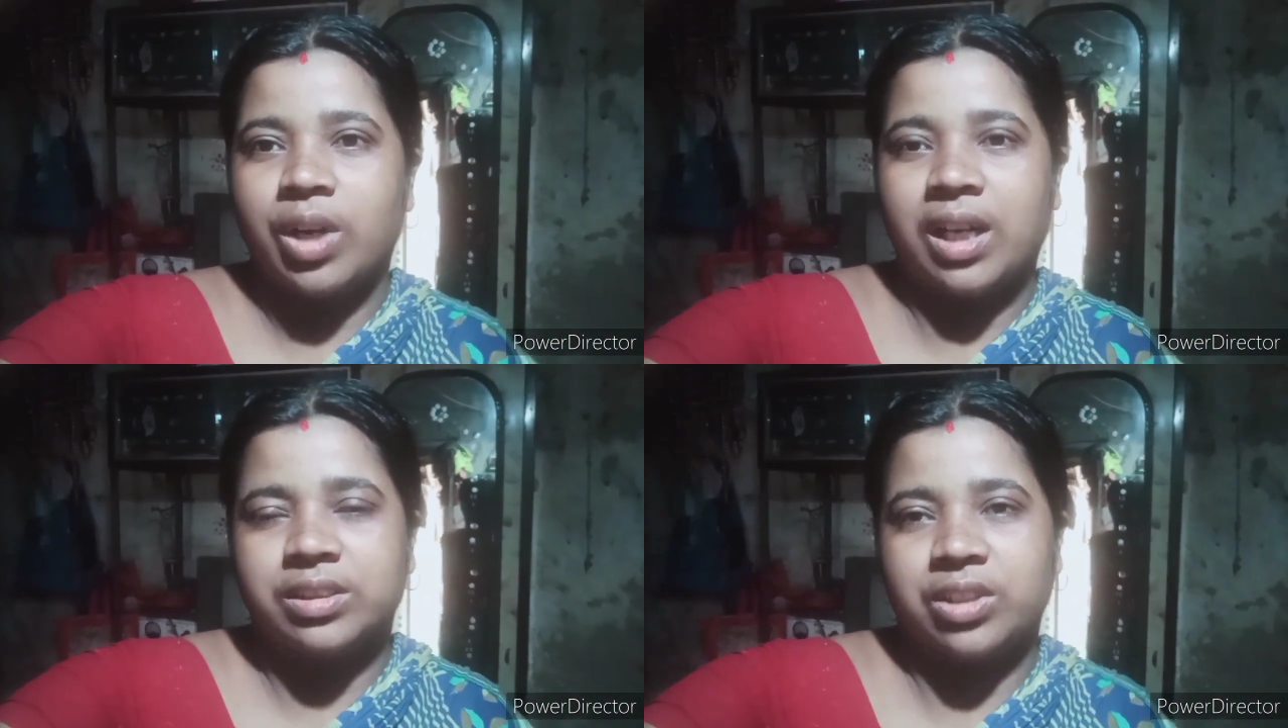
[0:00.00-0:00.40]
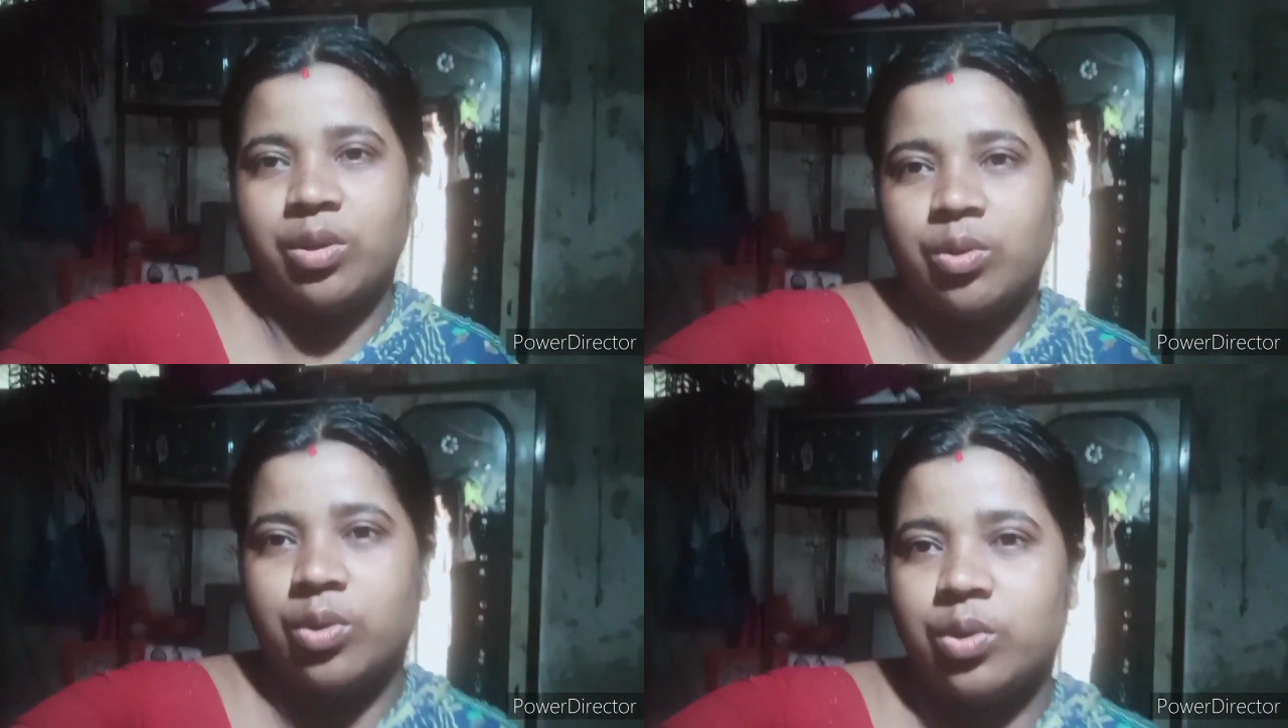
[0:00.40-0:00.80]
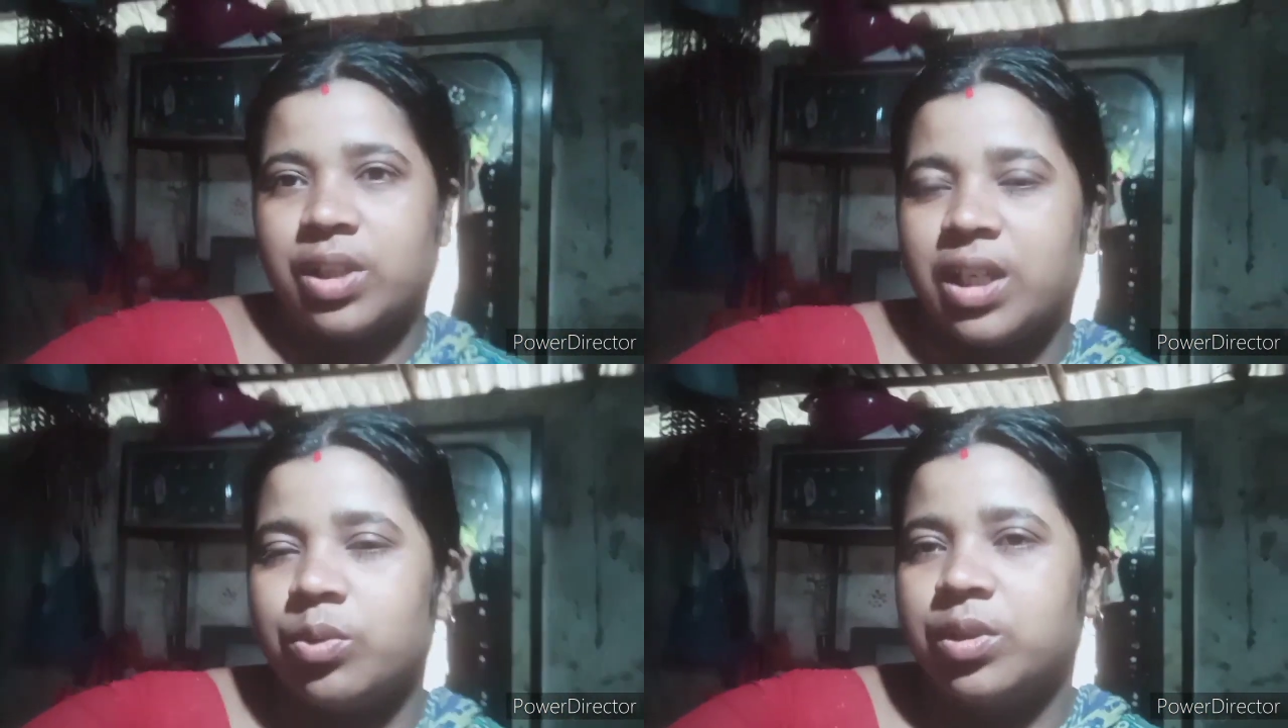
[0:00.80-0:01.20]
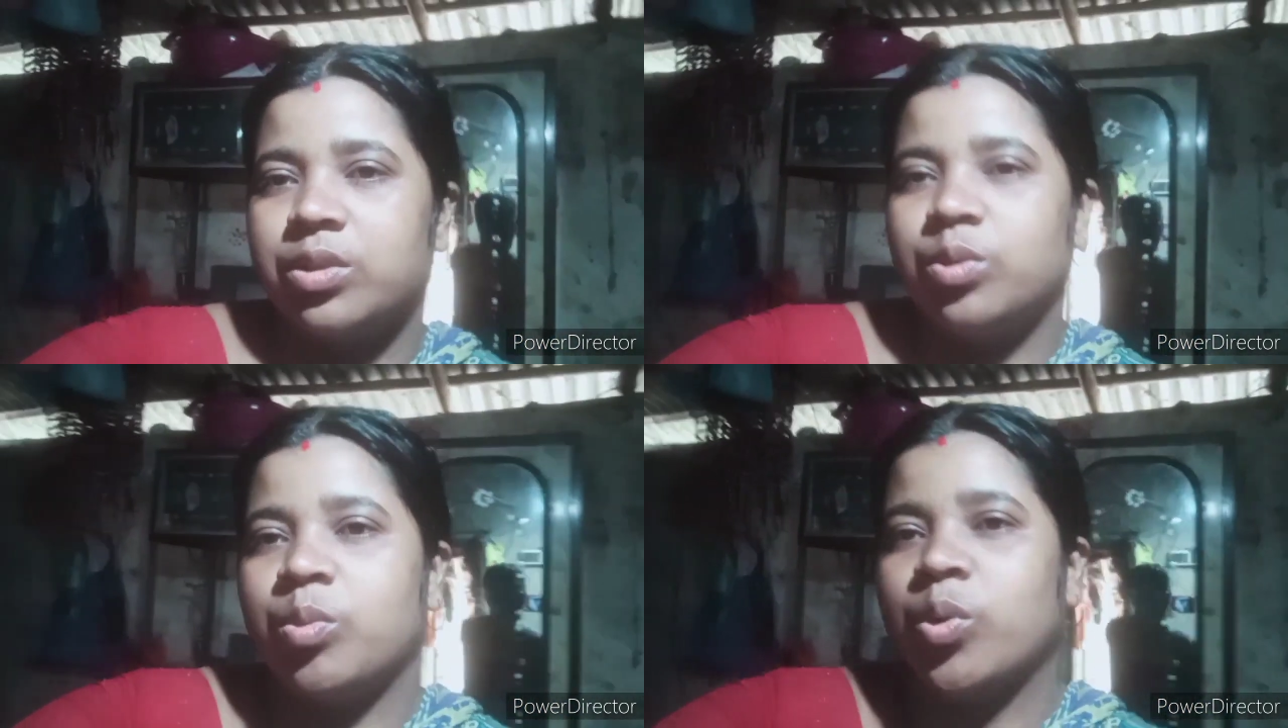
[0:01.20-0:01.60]
লাগছিল কেউ
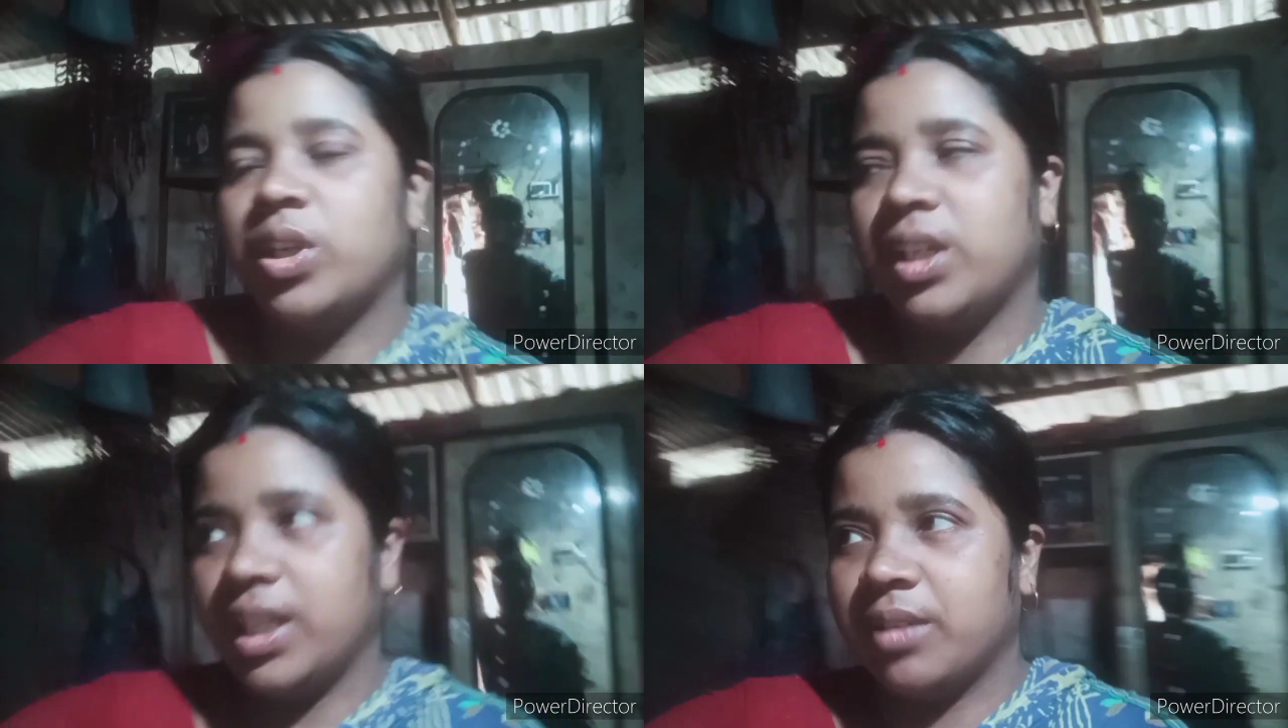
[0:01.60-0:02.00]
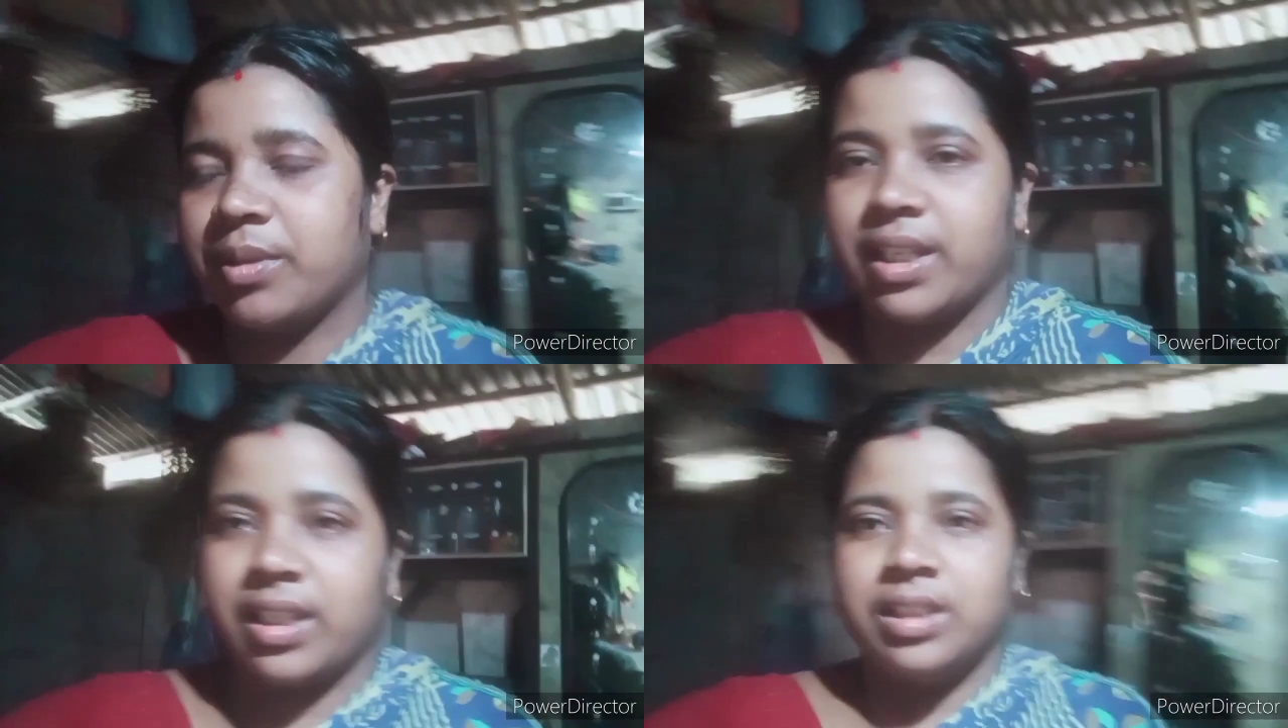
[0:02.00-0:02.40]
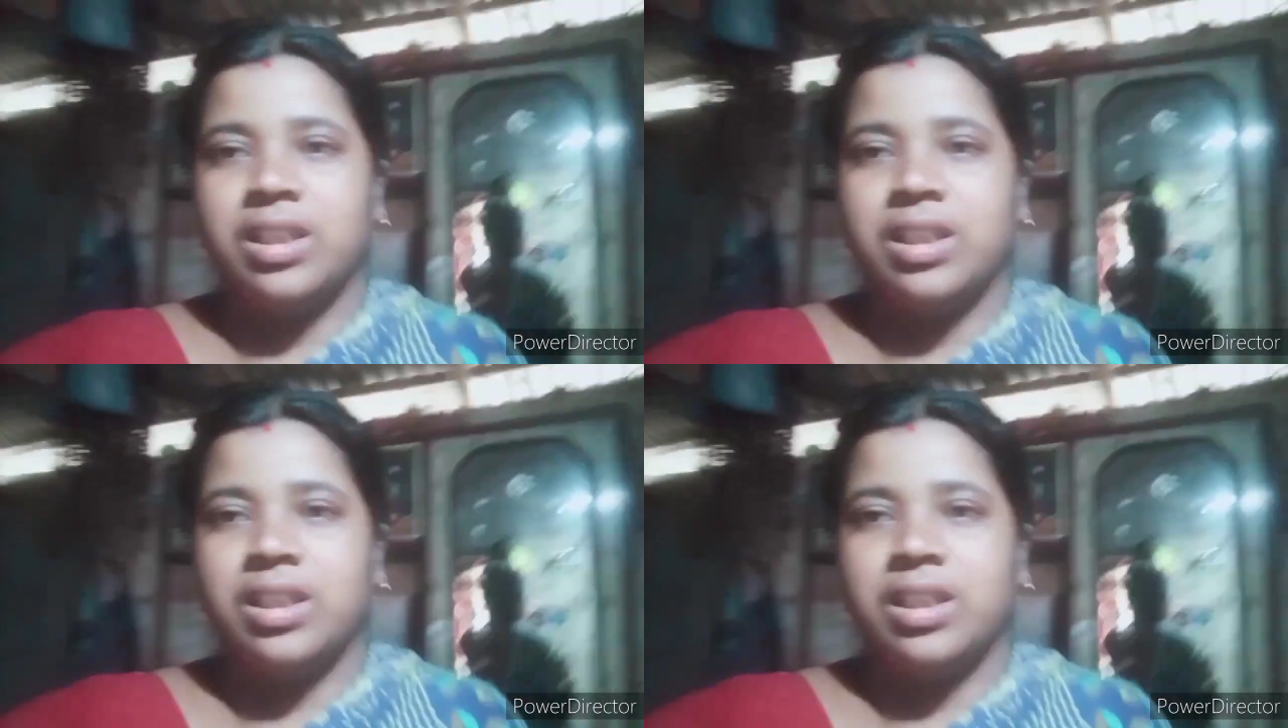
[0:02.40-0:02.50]
কিছু বললে মানে